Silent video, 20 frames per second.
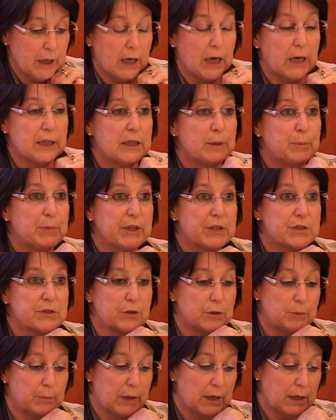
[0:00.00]
à des
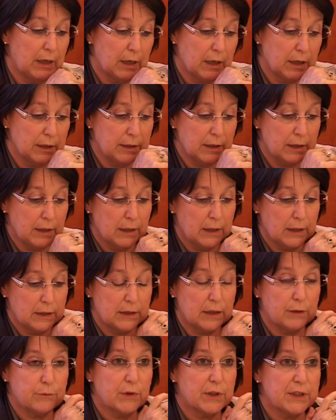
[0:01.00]
personnes malades
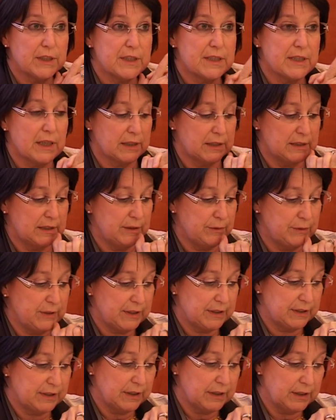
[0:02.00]
d'avoir des
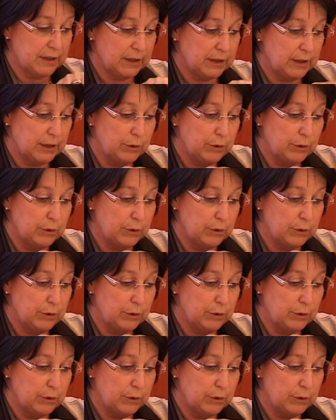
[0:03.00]
activités